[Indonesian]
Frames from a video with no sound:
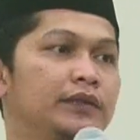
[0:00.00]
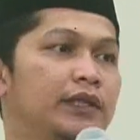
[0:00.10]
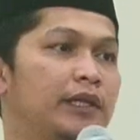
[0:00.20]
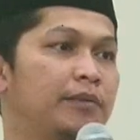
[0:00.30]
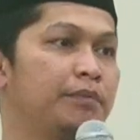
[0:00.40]

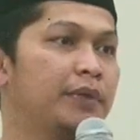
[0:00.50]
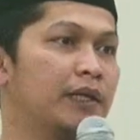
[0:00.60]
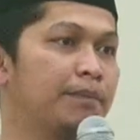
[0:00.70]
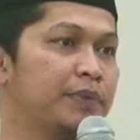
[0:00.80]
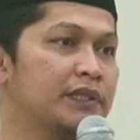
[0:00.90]
dan
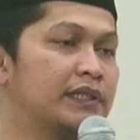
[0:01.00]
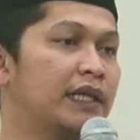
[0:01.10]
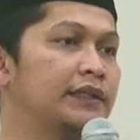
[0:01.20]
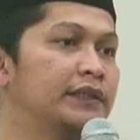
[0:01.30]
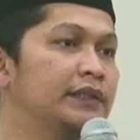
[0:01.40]

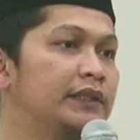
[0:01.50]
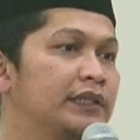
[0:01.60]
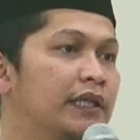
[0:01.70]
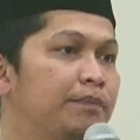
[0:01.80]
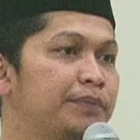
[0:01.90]
berpesan
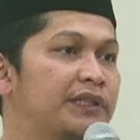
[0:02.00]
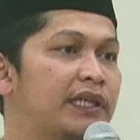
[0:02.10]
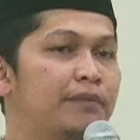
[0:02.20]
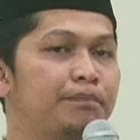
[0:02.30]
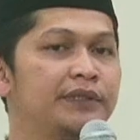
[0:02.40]
tiga
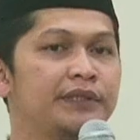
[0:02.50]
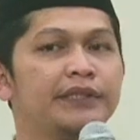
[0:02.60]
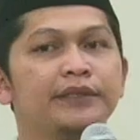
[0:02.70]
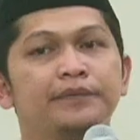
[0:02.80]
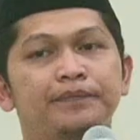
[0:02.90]
pesan
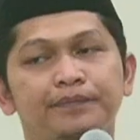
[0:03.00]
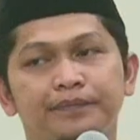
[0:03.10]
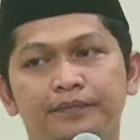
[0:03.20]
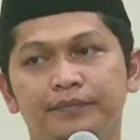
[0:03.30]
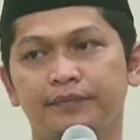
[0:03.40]
penting
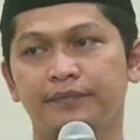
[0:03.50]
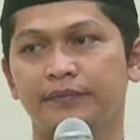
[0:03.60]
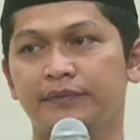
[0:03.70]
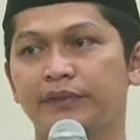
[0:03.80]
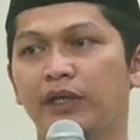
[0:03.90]

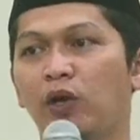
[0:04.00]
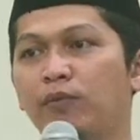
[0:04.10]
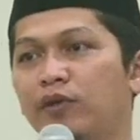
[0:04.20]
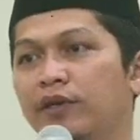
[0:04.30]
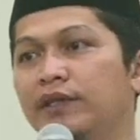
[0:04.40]
saya
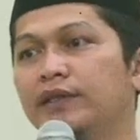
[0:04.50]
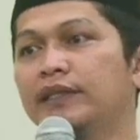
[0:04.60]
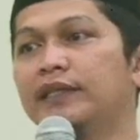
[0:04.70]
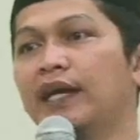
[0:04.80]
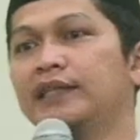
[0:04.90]

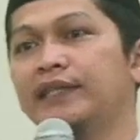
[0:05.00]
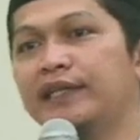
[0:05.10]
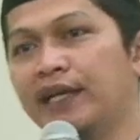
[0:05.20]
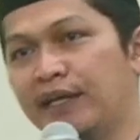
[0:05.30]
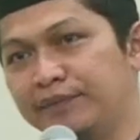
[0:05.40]
ngomongin tiga
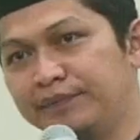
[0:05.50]
aja ya